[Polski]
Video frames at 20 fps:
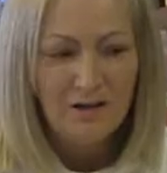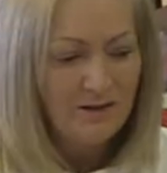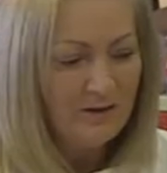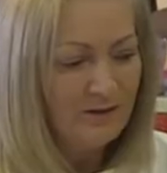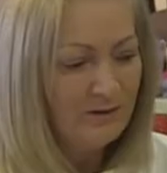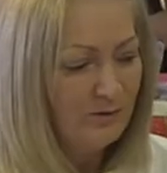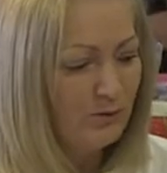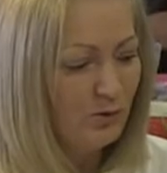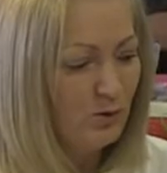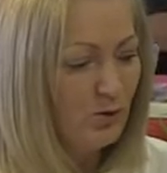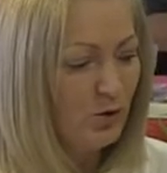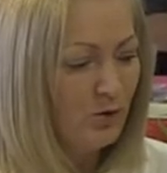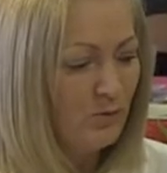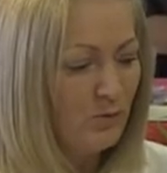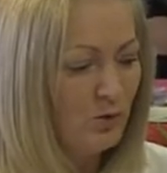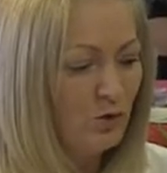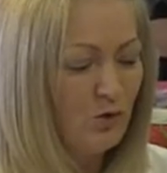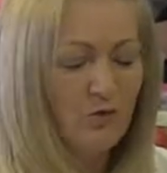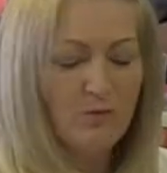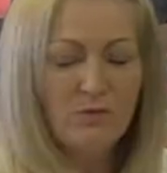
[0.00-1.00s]
przeżywała
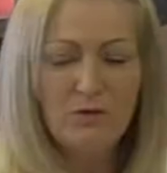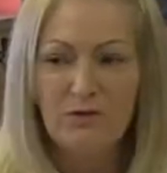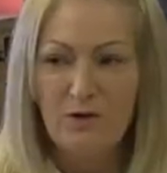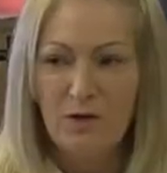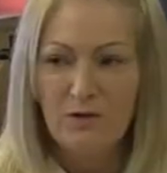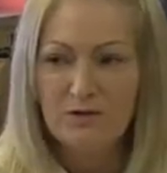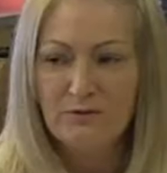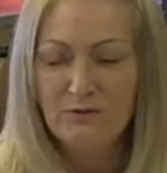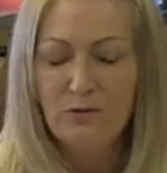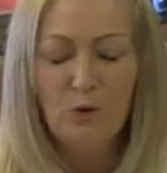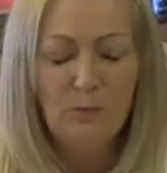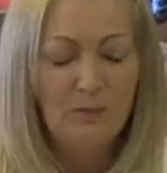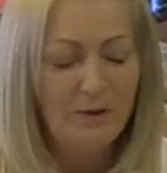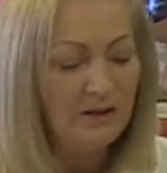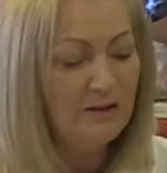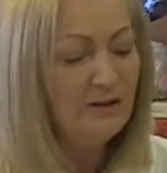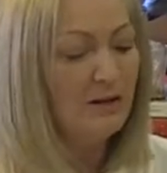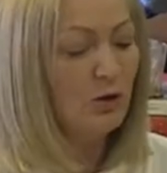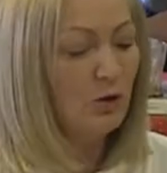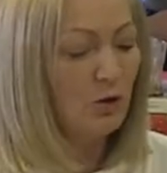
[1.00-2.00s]
zwłaszcza
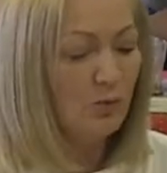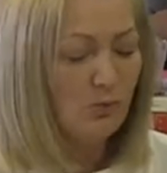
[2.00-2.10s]
restauracja, gdzie